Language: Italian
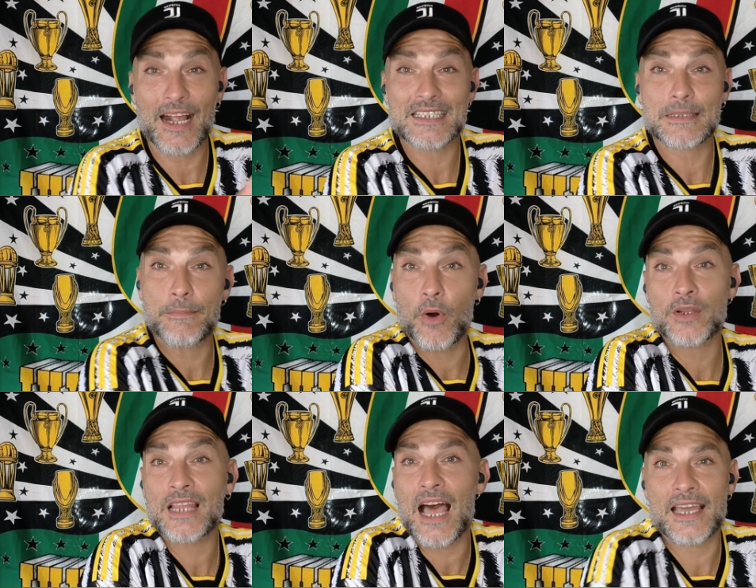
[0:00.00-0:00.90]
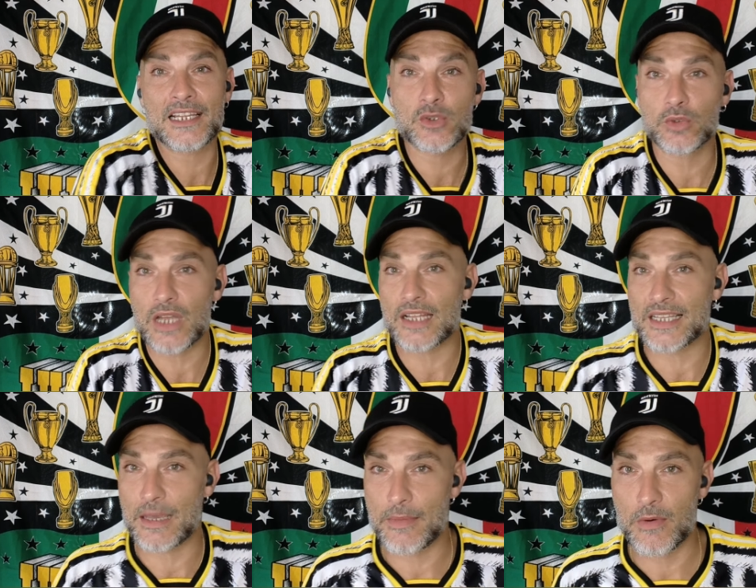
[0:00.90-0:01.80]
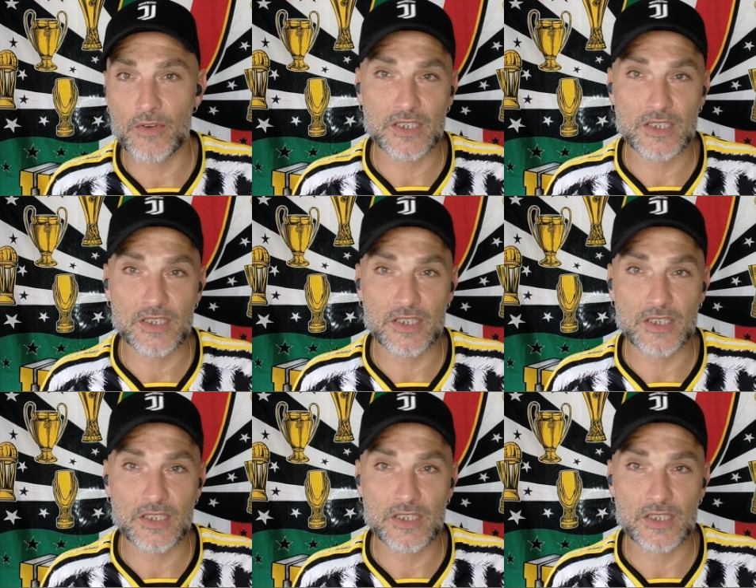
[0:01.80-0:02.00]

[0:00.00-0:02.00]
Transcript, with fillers: ragazzi porta ai risultati che abbiamo